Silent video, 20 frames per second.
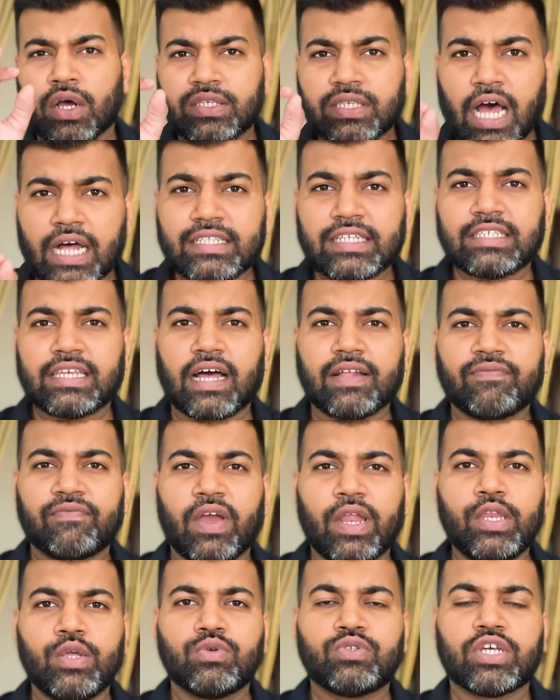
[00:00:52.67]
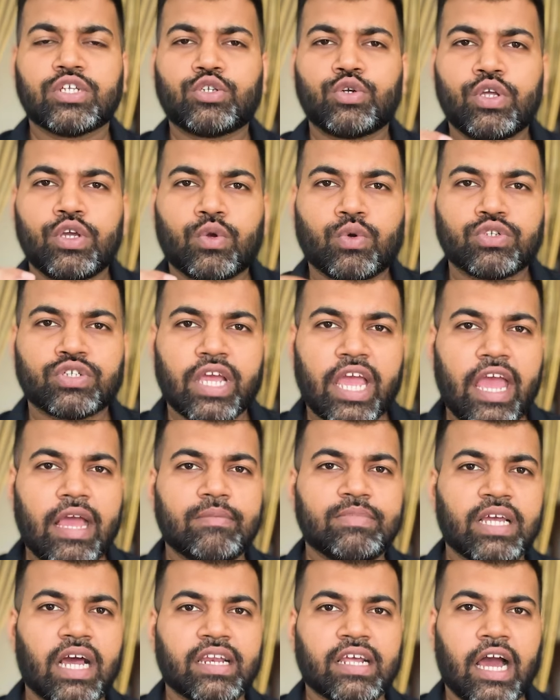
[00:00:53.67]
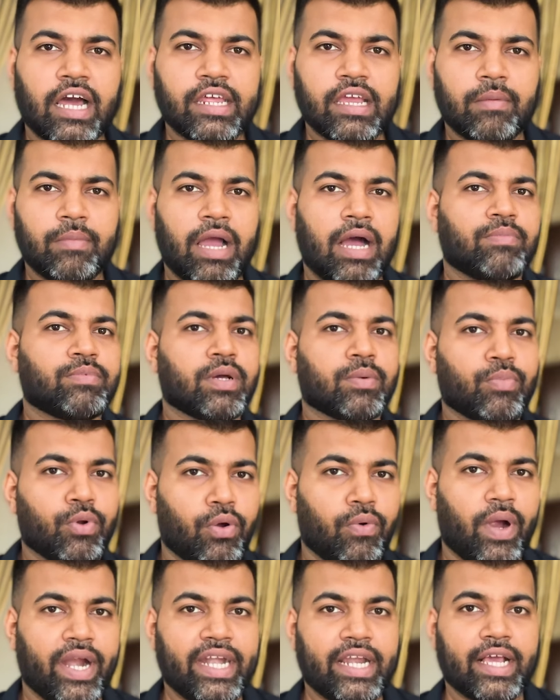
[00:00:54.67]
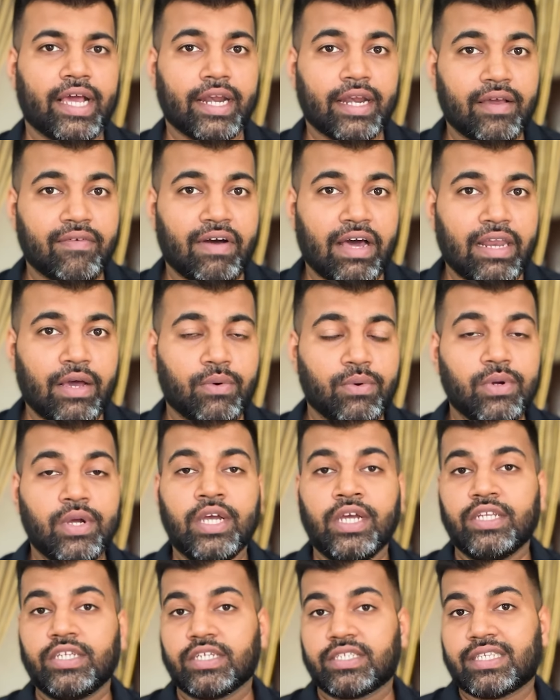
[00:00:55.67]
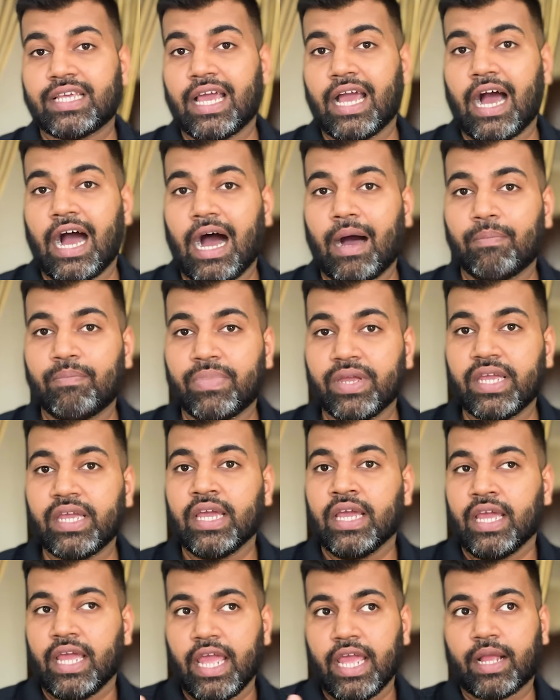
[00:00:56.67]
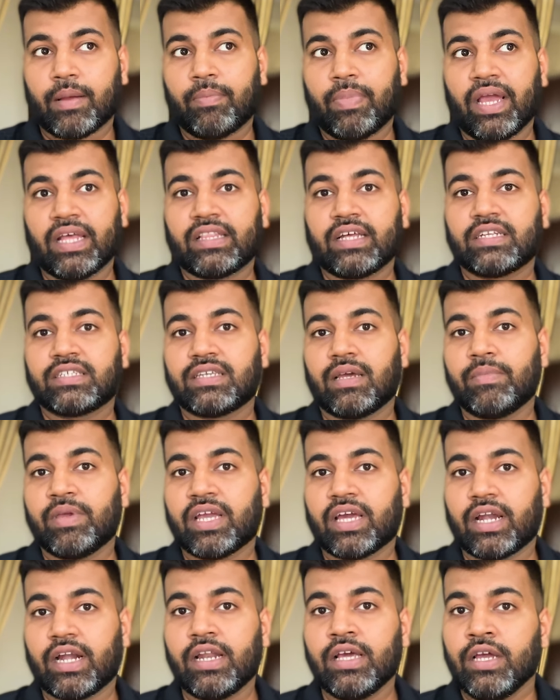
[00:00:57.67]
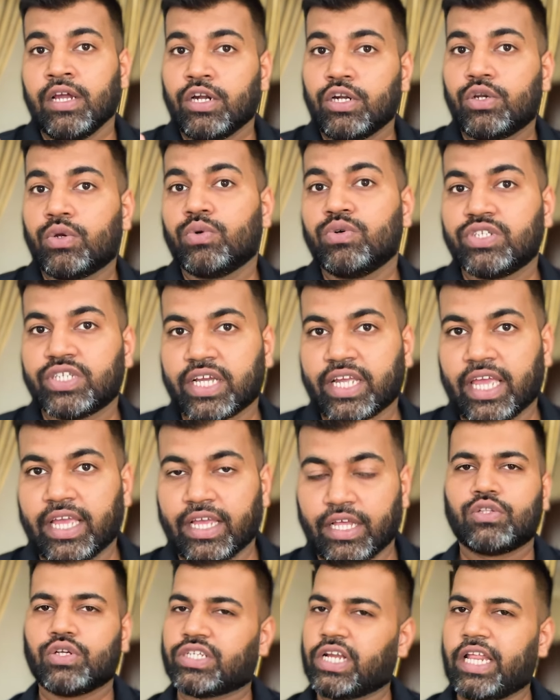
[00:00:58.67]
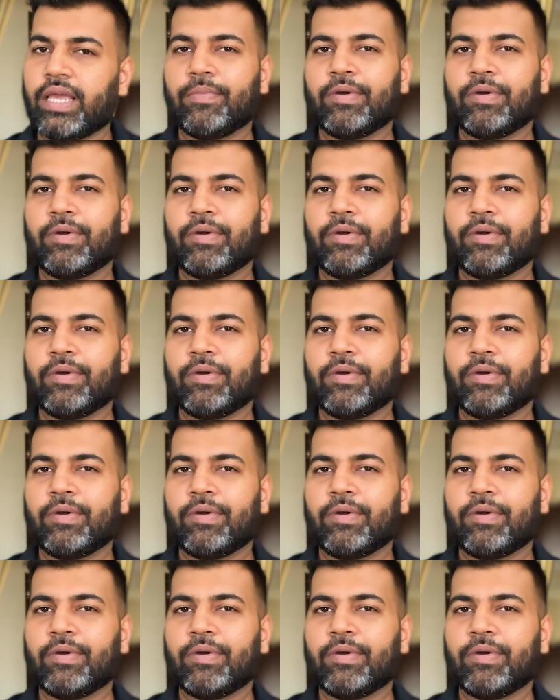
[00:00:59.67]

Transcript: साथ ही साथ वेन्यू स्ट्रीम से जुड़ी कुछ अहम जानकारियां मैं आप तक प्रोवाइड करने वाला हूं जिससे आप भी एक बेहतर समीकरण ढूंढ सकेंगे तो चलिए